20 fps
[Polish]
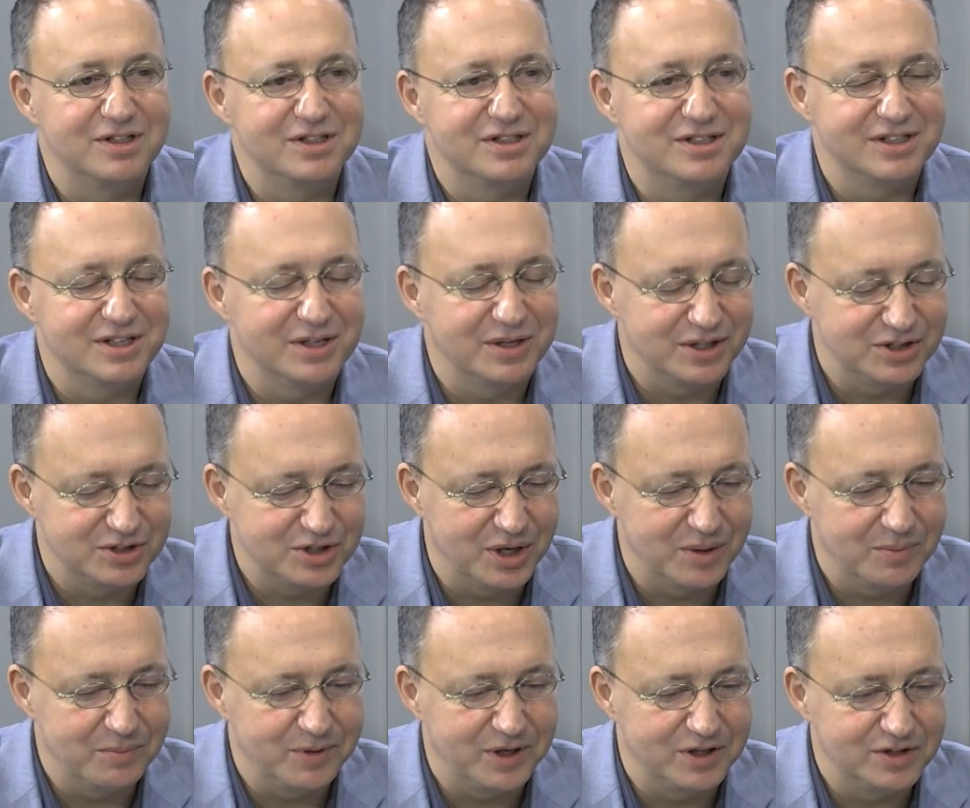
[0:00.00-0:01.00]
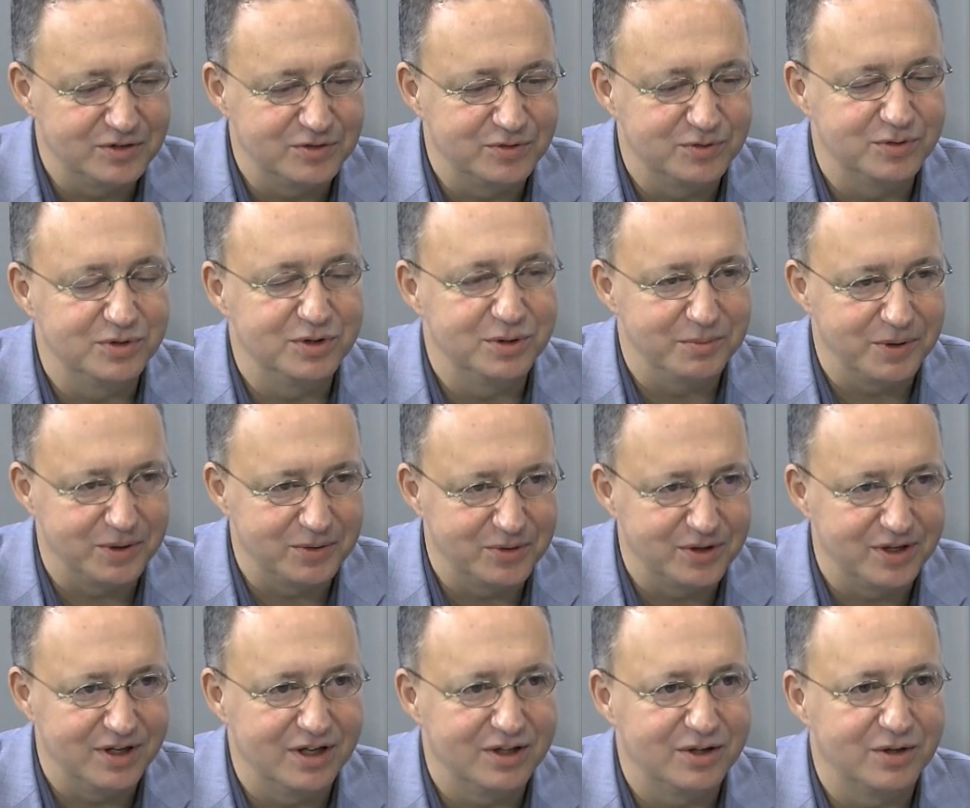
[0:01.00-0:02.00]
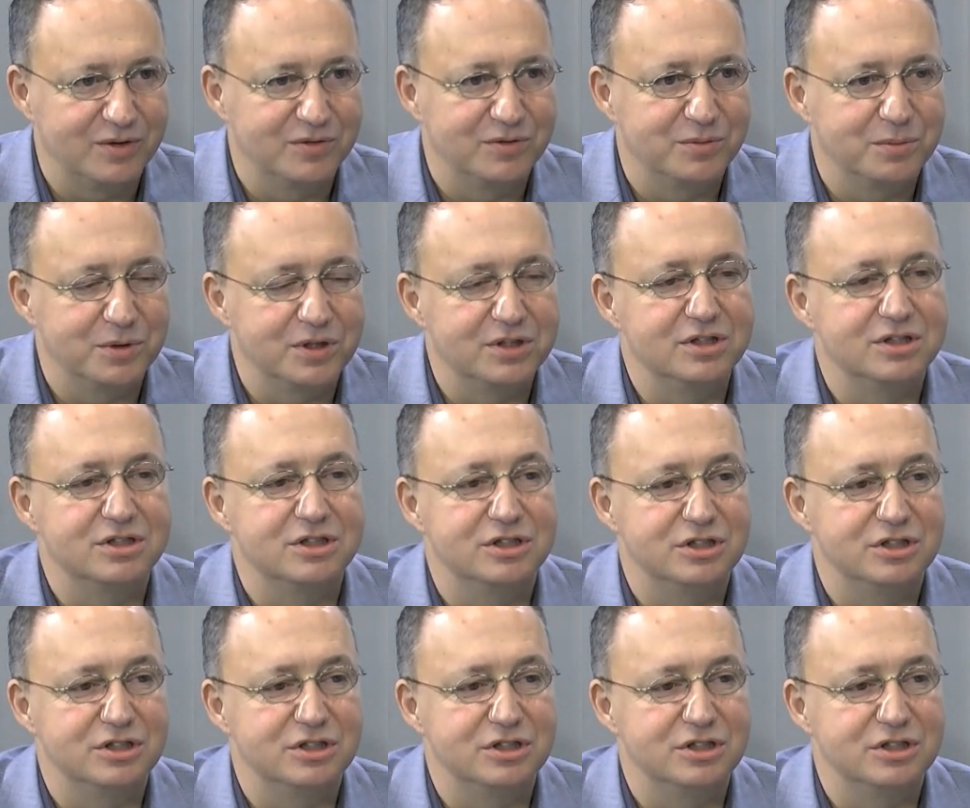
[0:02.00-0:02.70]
więc chciałem Państwu i Panu redaktorowi powiedzieć,